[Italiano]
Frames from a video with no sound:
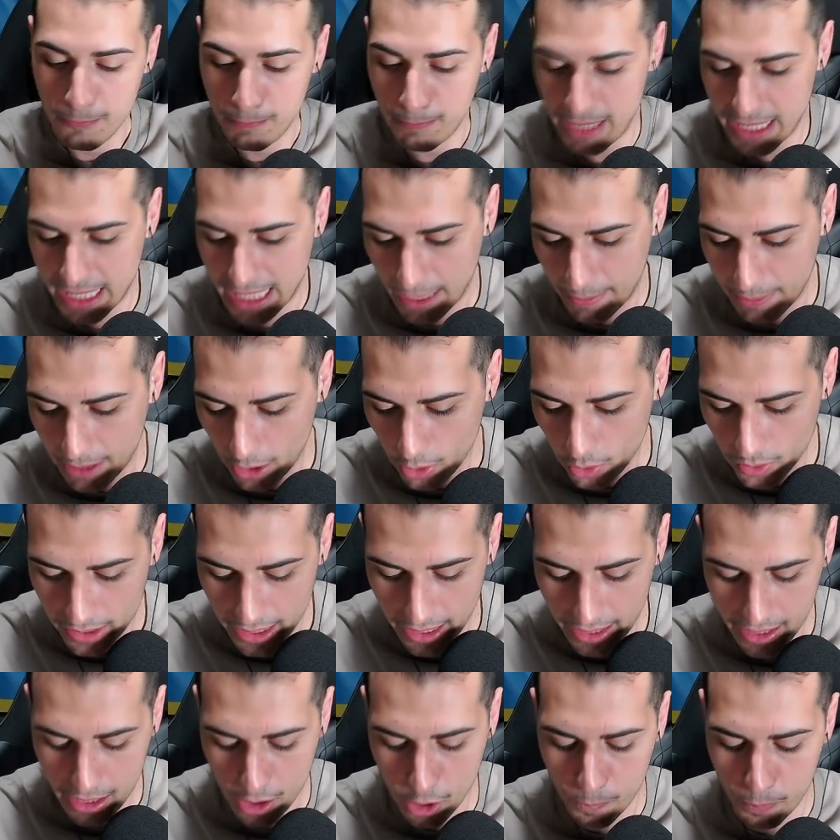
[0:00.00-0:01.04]
Mi è capitato un
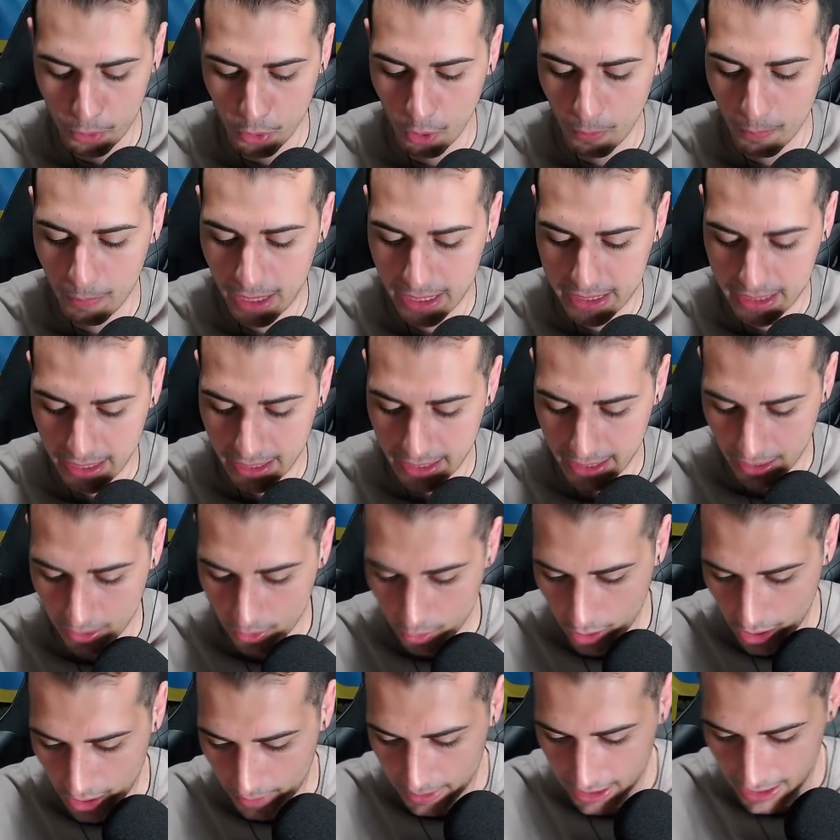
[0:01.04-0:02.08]
deck che ho potuto battere
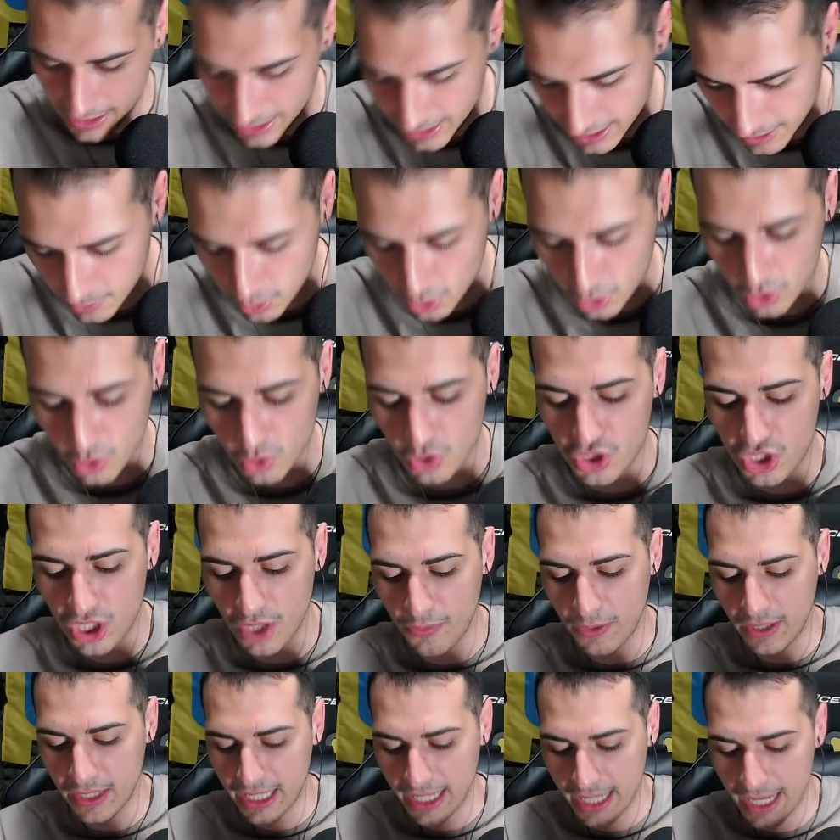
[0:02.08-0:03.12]
tranquillamente. Mo non ci
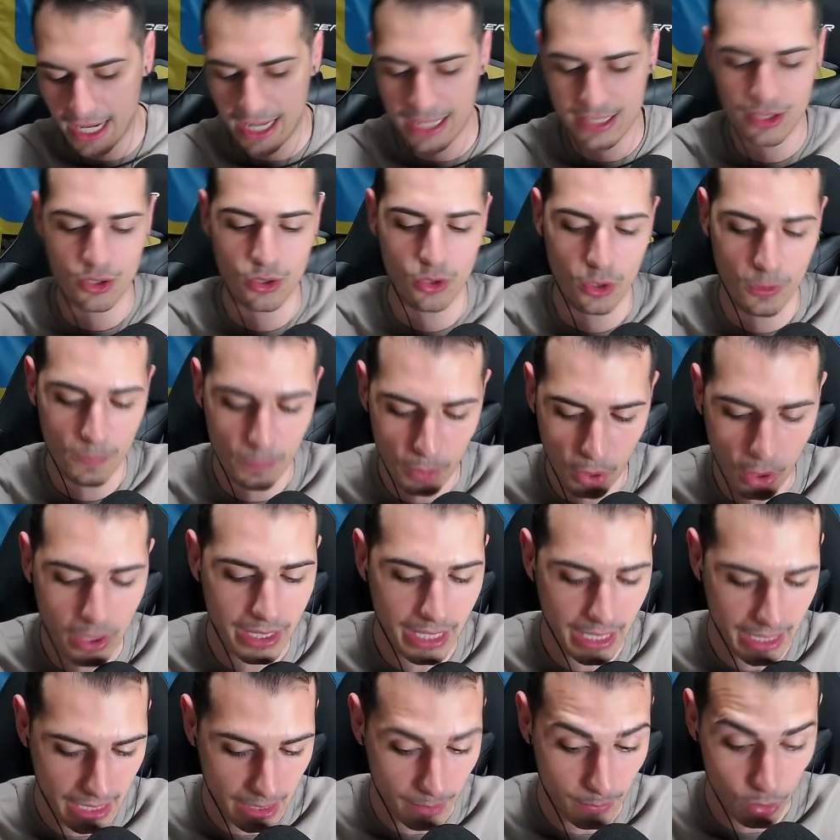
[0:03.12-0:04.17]
fate caso, però il
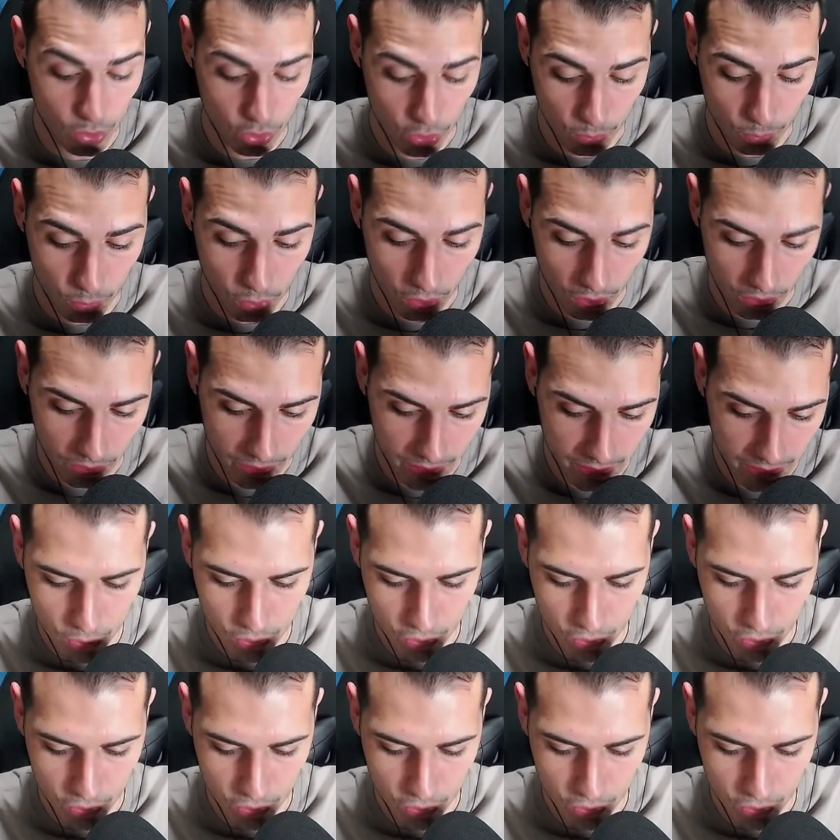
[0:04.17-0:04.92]
deck è molto buono, eh.